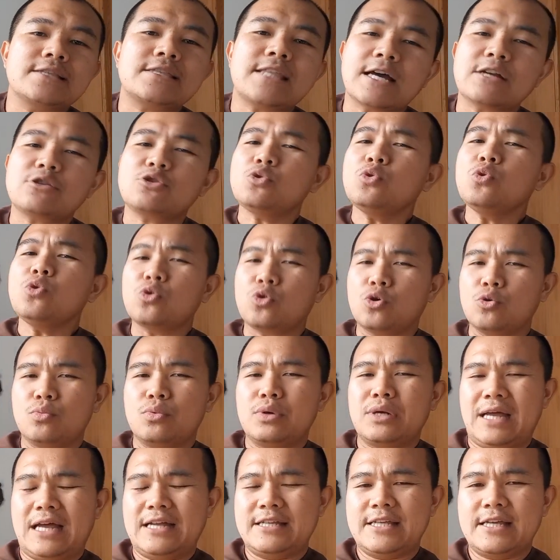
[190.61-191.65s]
Tak cukup
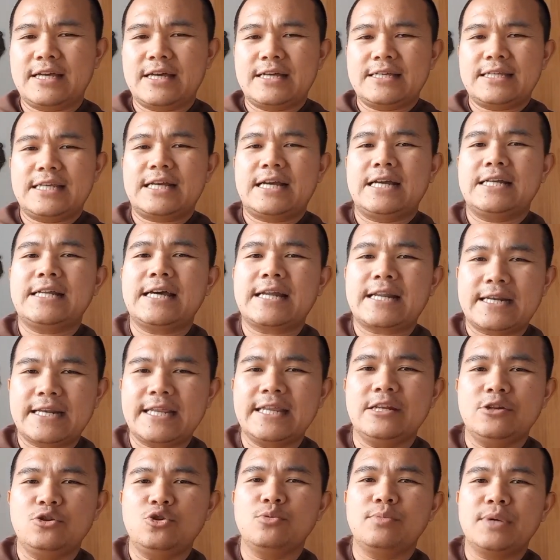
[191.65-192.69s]
hanya sekedar
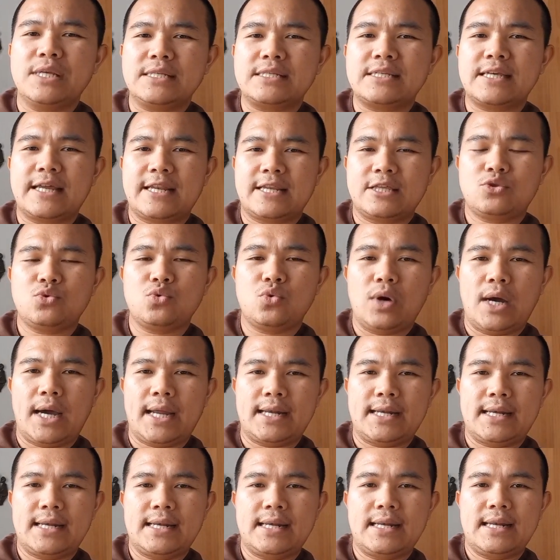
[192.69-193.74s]
rindu mencari
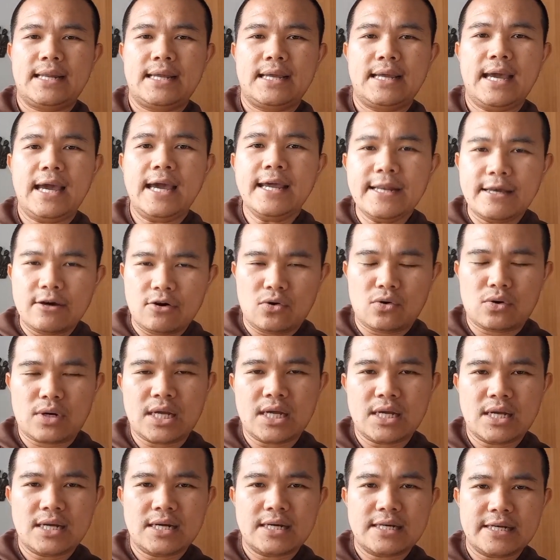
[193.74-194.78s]
Tuhan. Ada
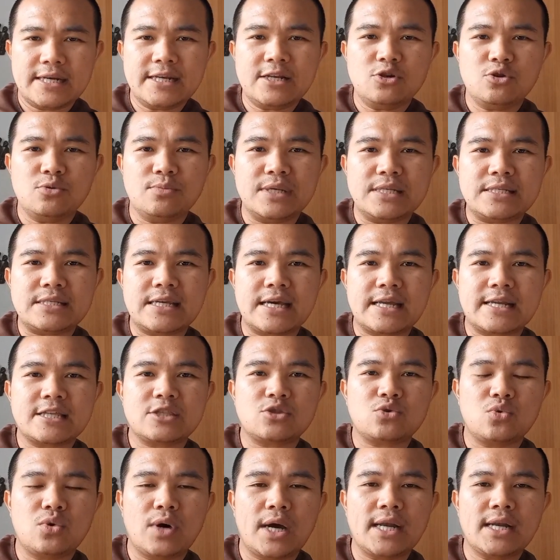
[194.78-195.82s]
orang rindu mencari
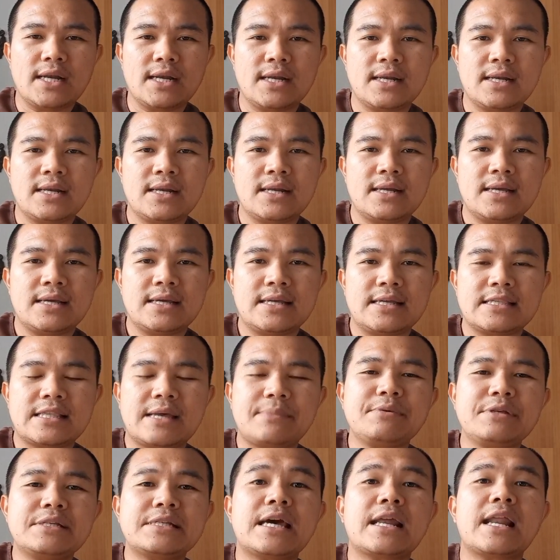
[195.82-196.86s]
Tuhan,
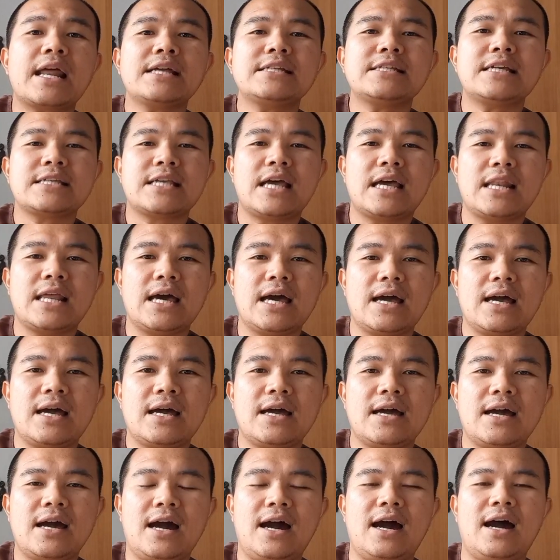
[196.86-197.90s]
tapi caranya salah.
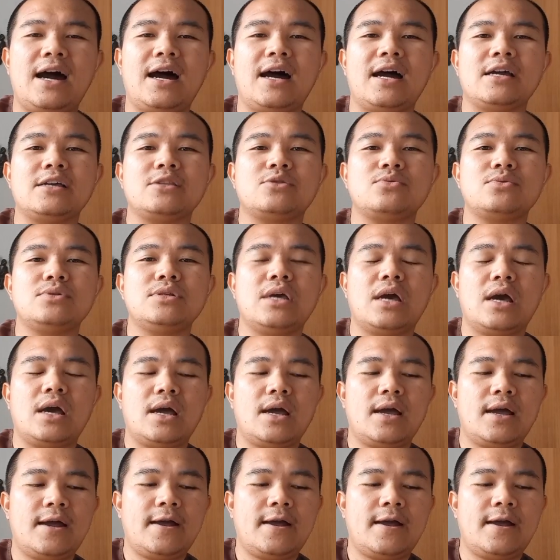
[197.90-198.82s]
Ah, itu dia.